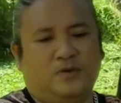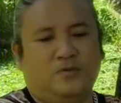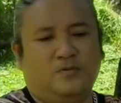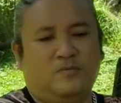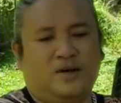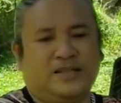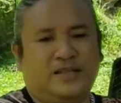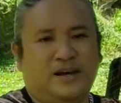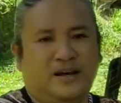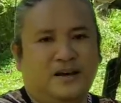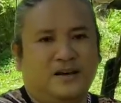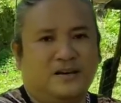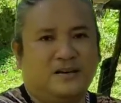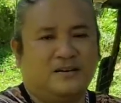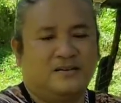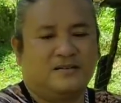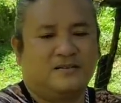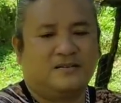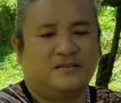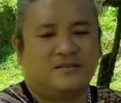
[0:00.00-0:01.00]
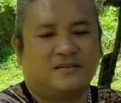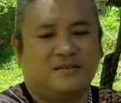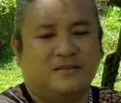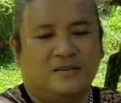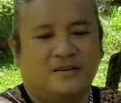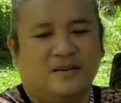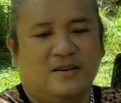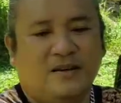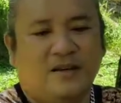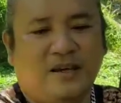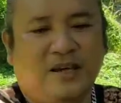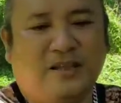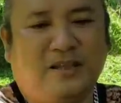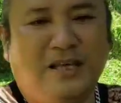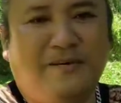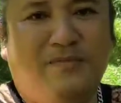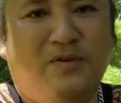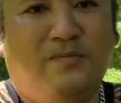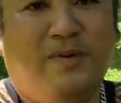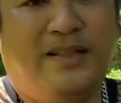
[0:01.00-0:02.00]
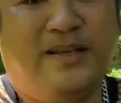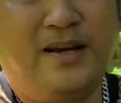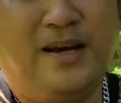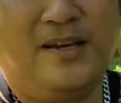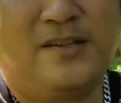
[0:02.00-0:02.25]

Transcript: Yung mata. Itim yung mata